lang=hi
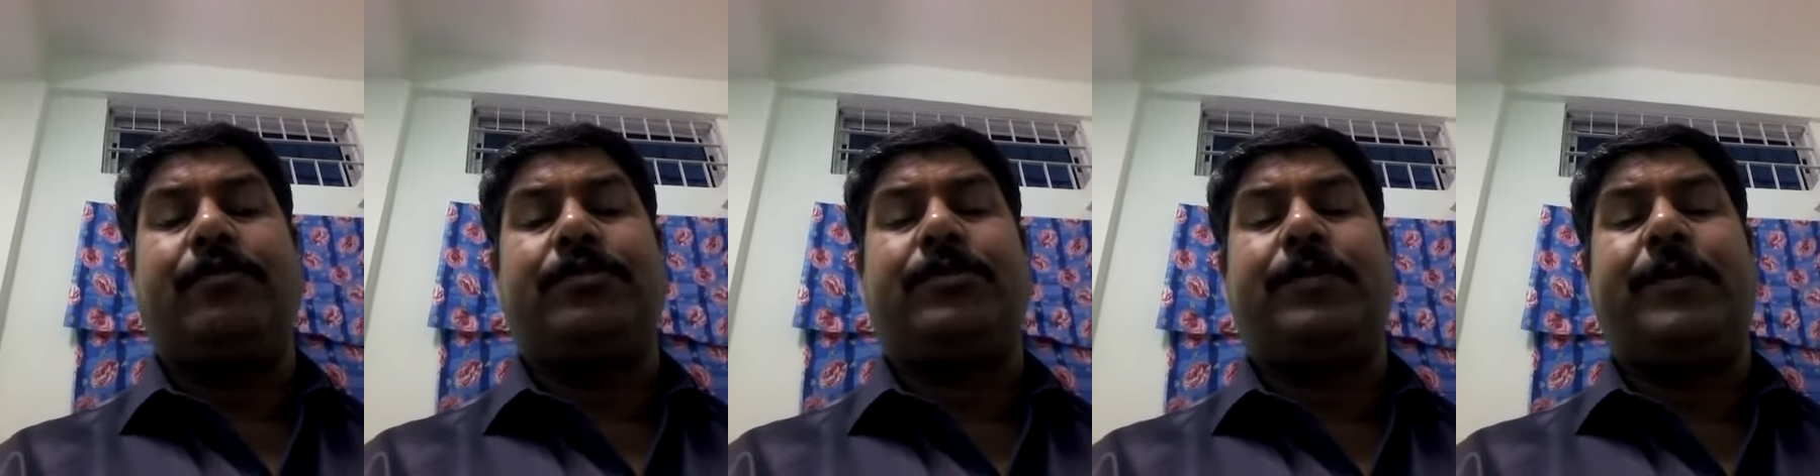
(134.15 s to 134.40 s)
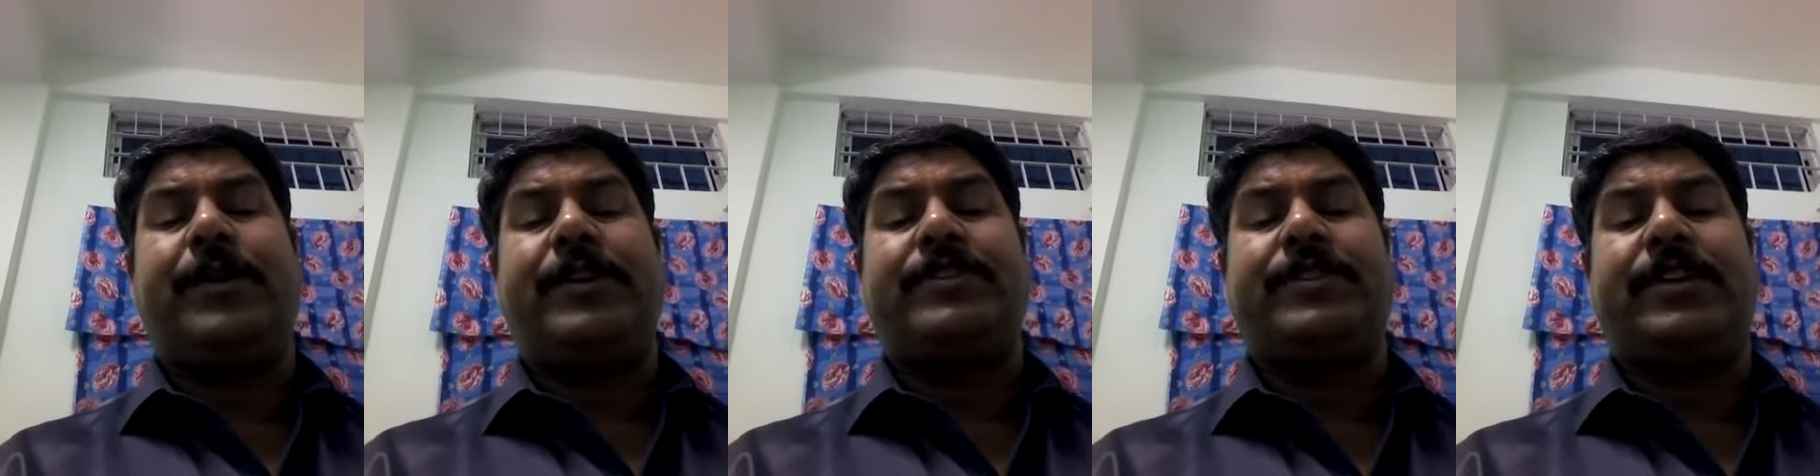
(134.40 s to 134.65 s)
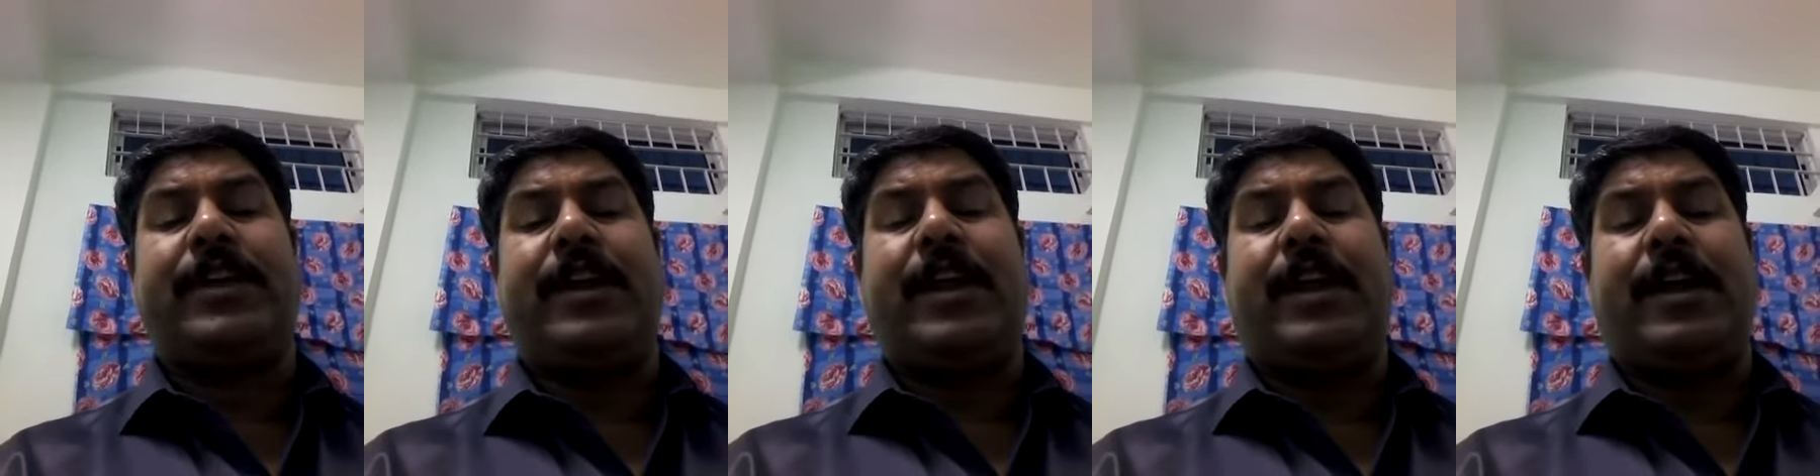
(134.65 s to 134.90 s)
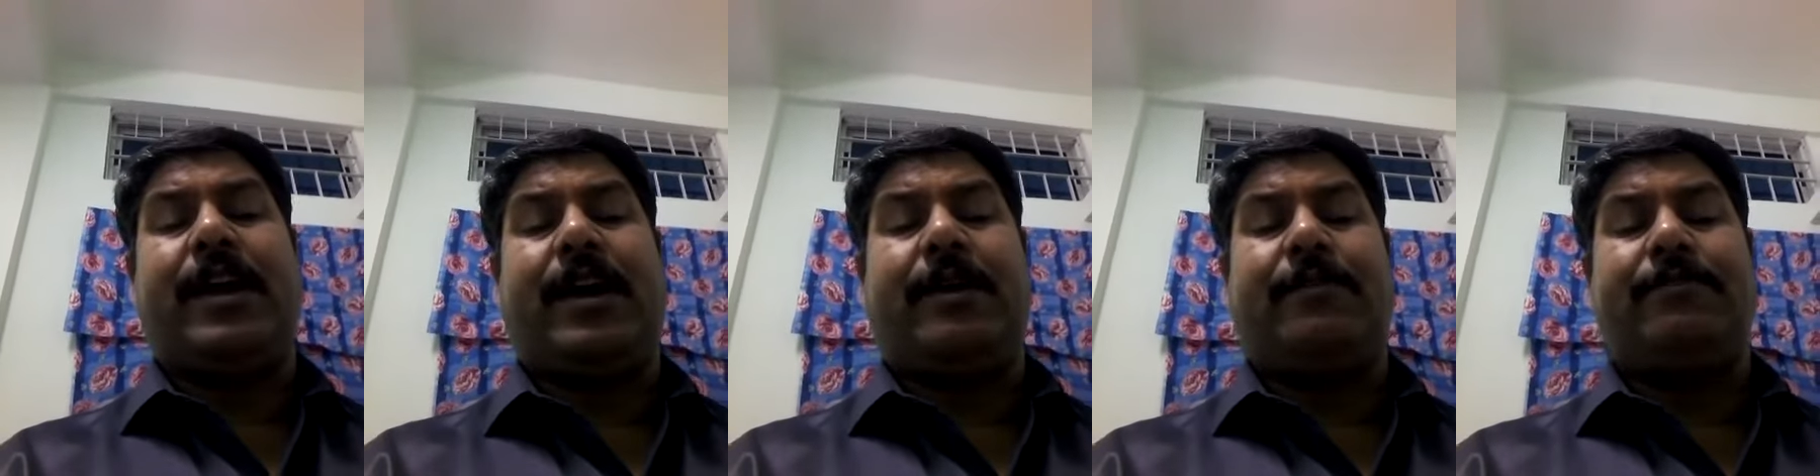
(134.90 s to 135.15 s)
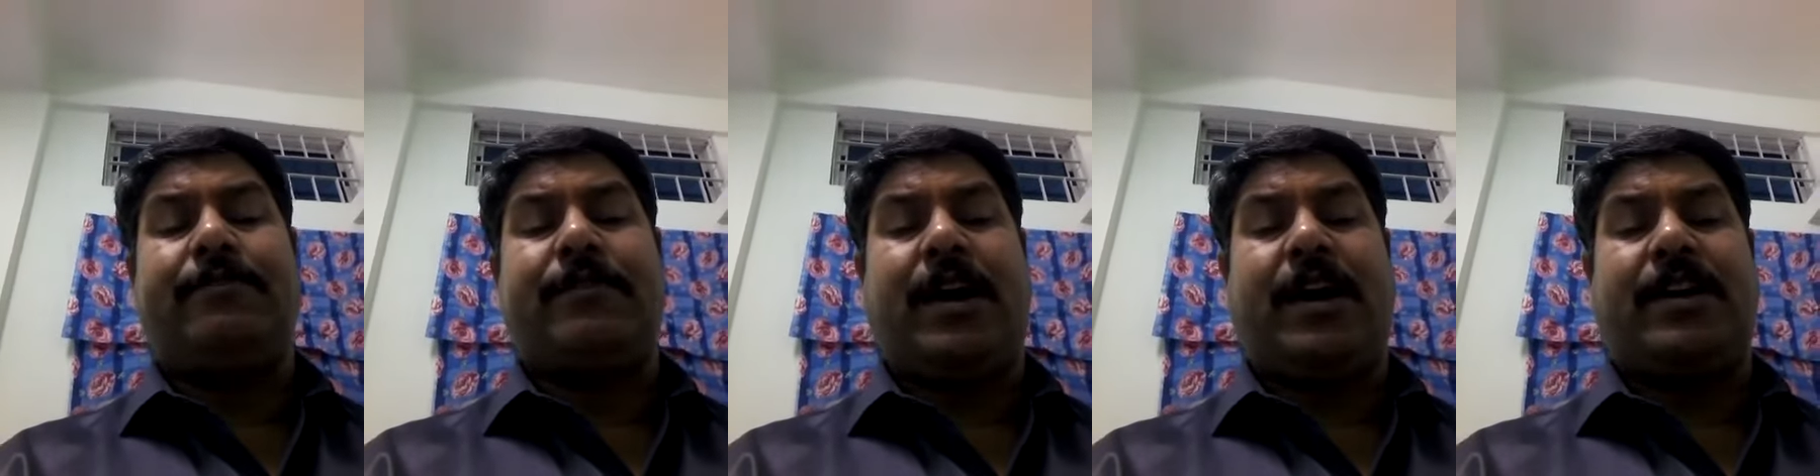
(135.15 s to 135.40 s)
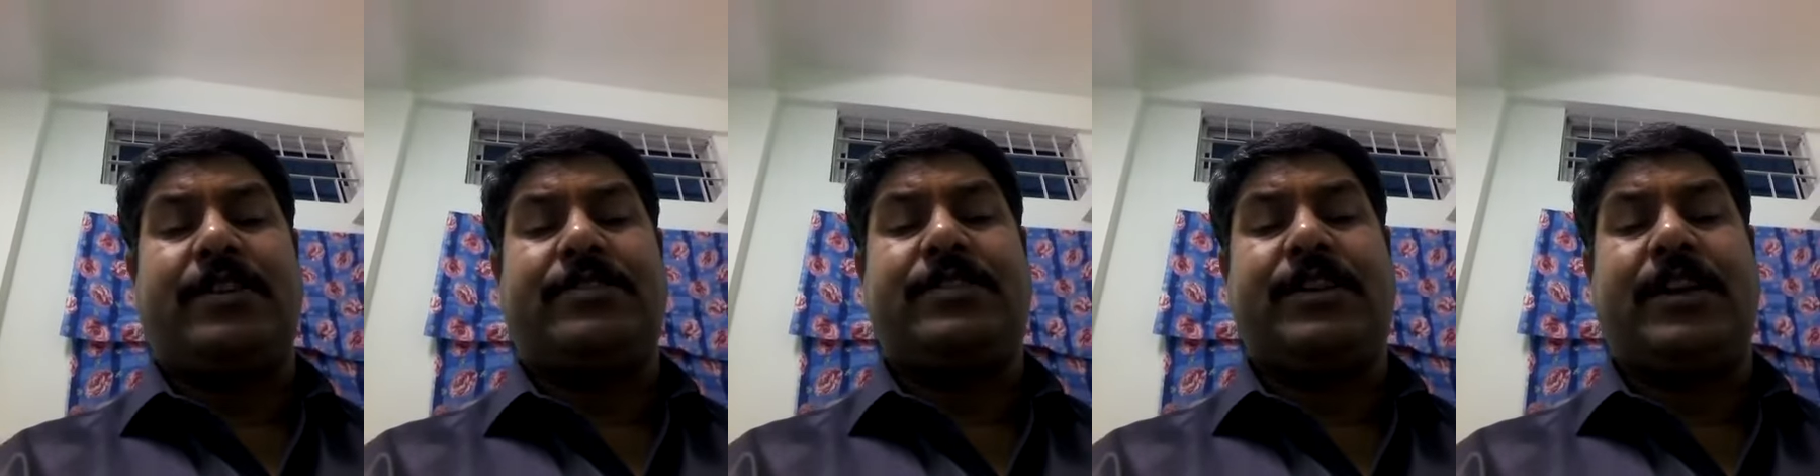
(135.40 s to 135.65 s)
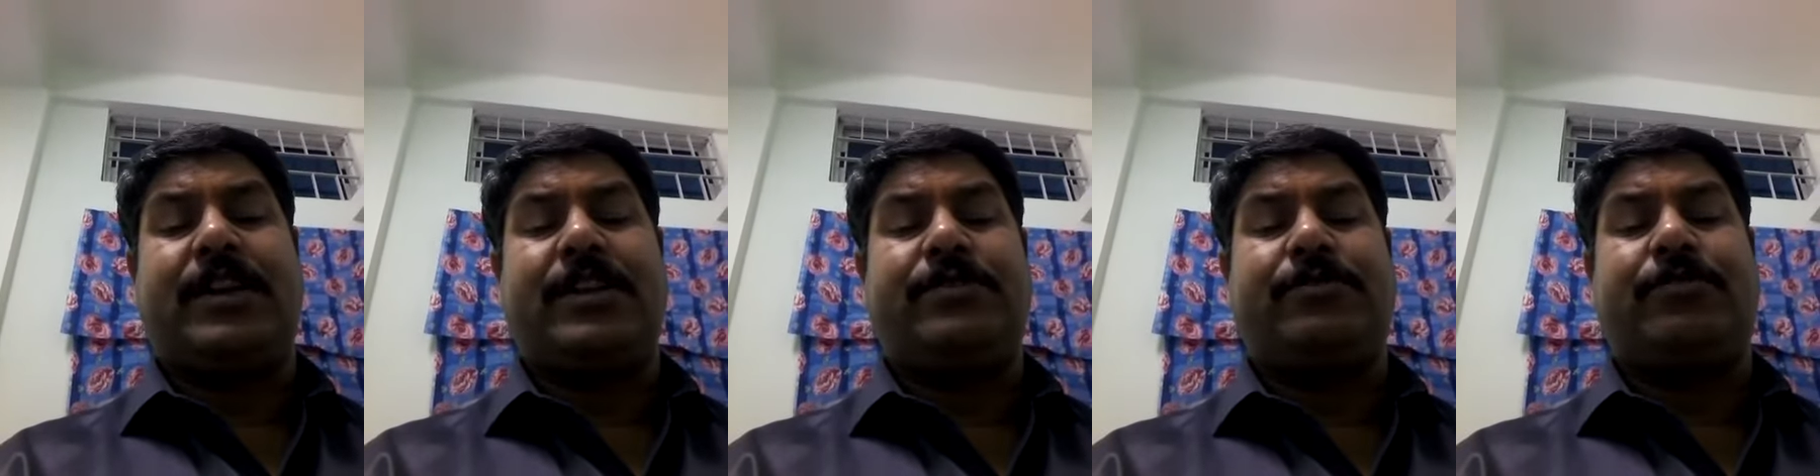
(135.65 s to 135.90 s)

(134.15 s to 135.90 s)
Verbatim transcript: उसमें से हम अक्सर